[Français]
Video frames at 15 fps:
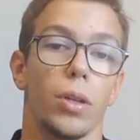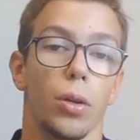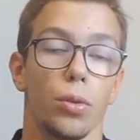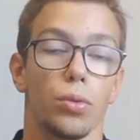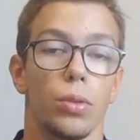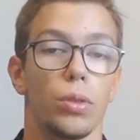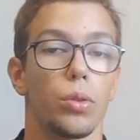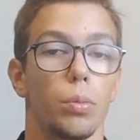
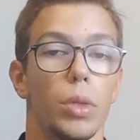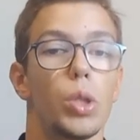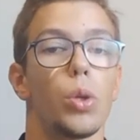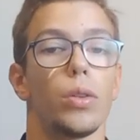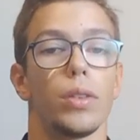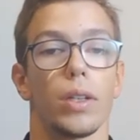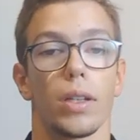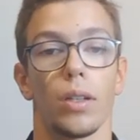Ensuite, au milieu
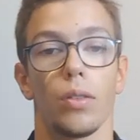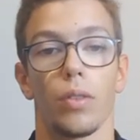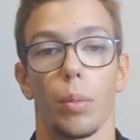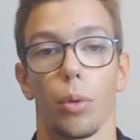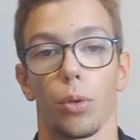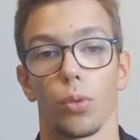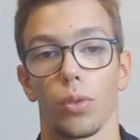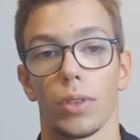de terrain, on va
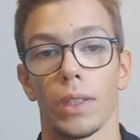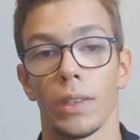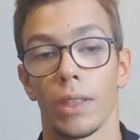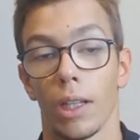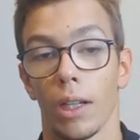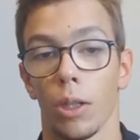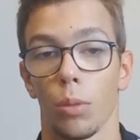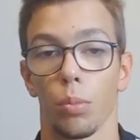prendre aussi
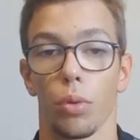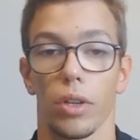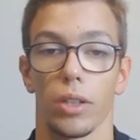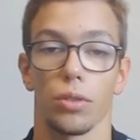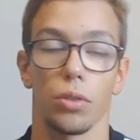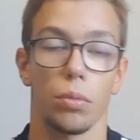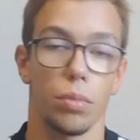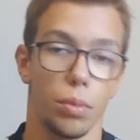cette ligne par
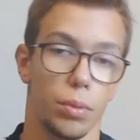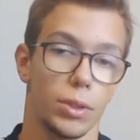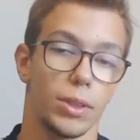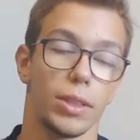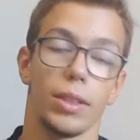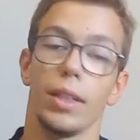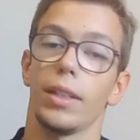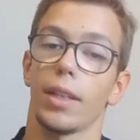exemple,
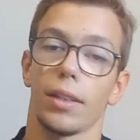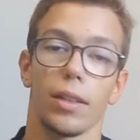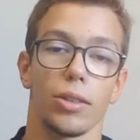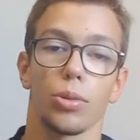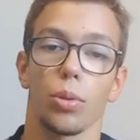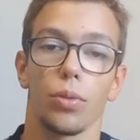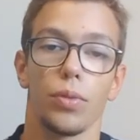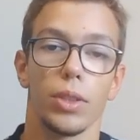c'était
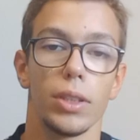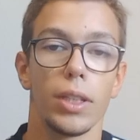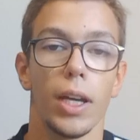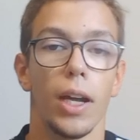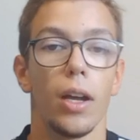catastrophique